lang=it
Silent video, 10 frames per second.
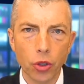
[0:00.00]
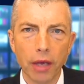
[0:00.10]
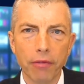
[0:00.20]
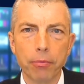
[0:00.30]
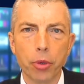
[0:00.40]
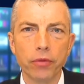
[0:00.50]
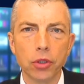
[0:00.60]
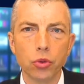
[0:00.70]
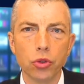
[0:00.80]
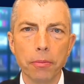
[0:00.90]
che ha
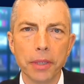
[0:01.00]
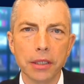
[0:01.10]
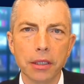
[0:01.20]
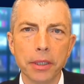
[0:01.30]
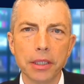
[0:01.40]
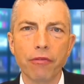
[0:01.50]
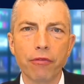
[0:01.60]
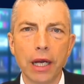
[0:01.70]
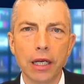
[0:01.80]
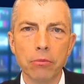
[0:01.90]
provveduto immediatamente a
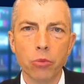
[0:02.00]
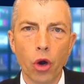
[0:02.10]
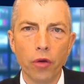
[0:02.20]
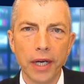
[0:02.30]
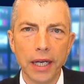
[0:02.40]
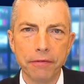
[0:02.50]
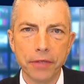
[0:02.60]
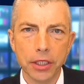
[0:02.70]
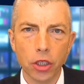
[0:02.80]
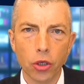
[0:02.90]
far rimuovere il
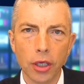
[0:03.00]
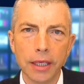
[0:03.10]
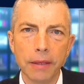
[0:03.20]
video